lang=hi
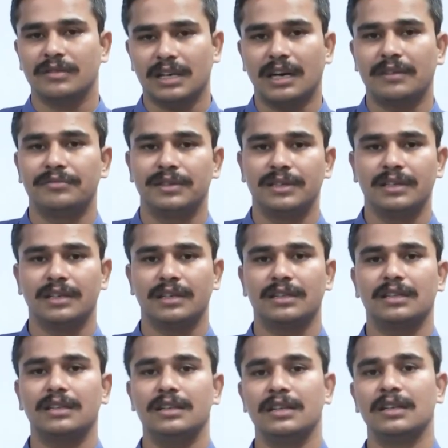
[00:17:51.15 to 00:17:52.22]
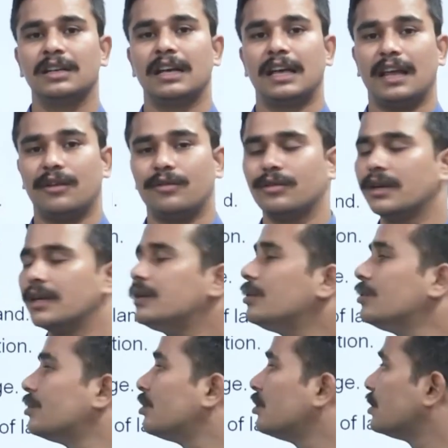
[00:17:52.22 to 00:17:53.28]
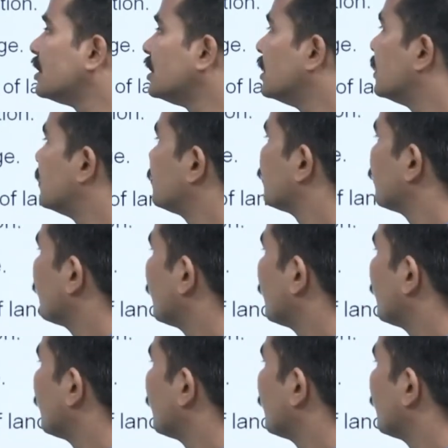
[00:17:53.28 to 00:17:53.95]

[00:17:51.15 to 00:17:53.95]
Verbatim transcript: काफ़ी हद तक एक्यूरेट होती है